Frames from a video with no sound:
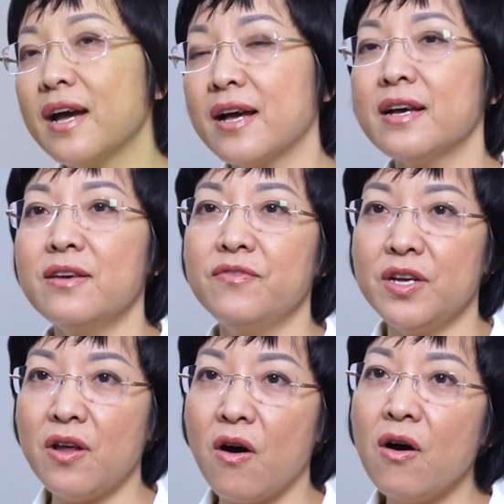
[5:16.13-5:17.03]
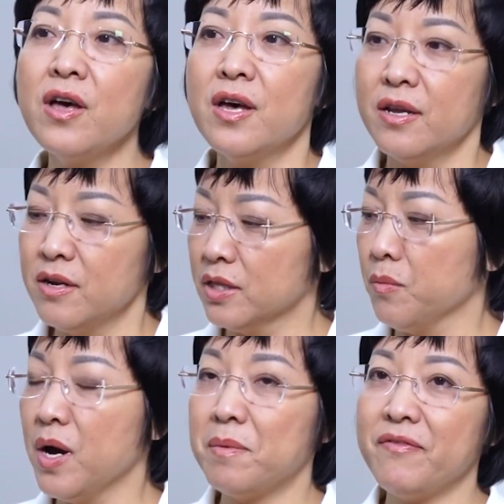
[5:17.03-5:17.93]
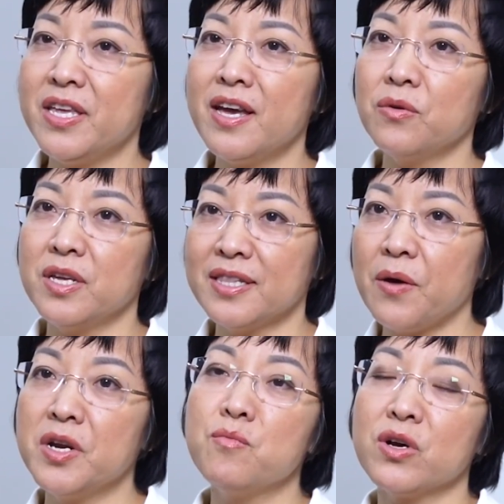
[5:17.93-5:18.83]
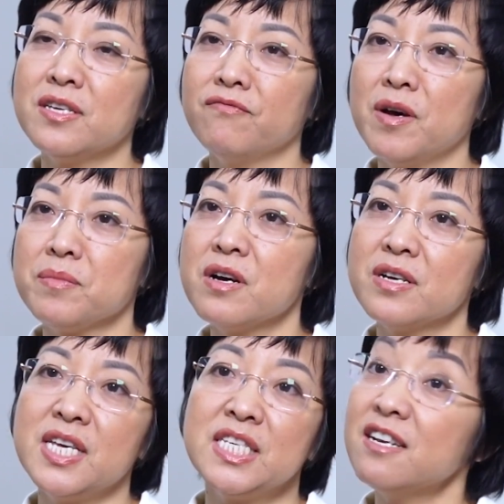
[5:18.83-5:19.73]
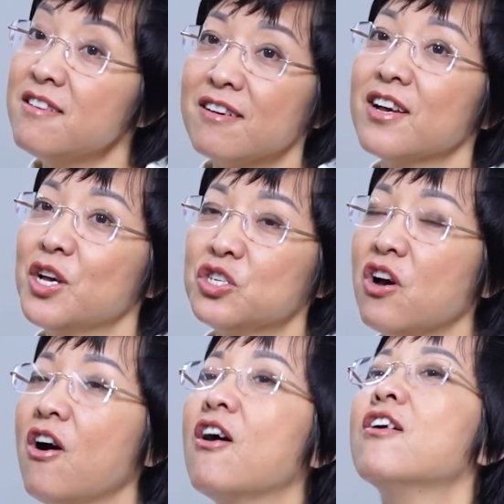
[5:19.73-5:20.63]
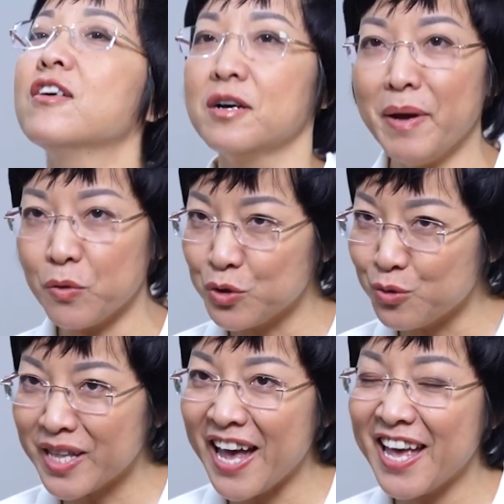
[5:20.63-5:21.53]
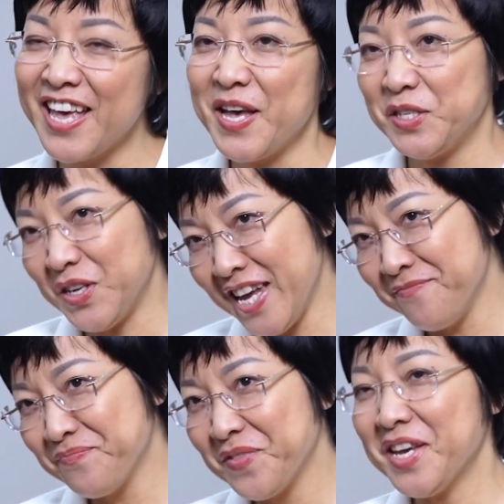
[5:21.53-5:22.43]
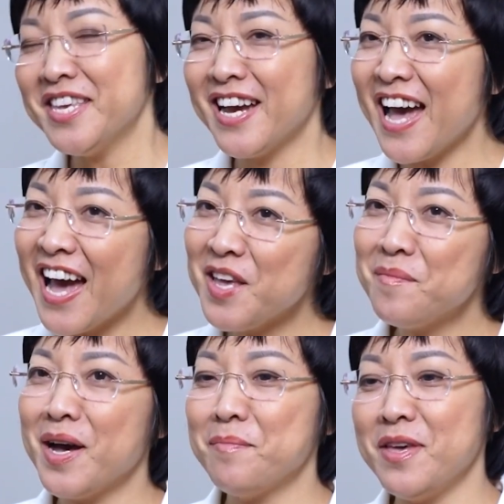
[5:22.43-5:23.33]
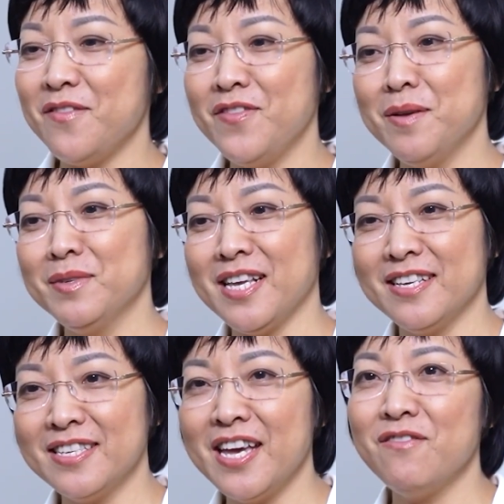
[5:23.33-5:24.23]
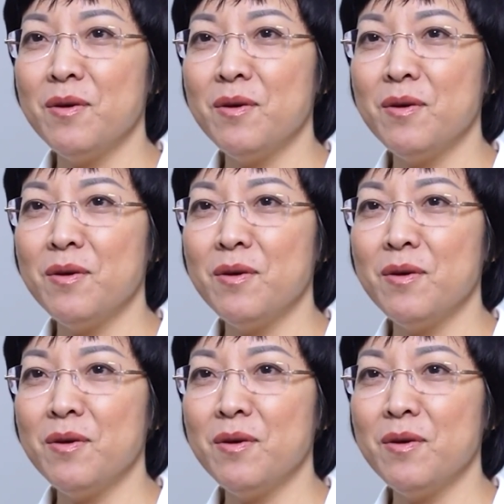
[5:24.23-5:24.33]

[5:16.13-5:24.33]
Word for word: cả các cái vị đó được tổng hợp lại với nhau thì tạo nên một cái sản phẩm cực kỳ chất lượng cho bệnh của chúng ta. Cho nên những ai mà bị viêm dạ dày,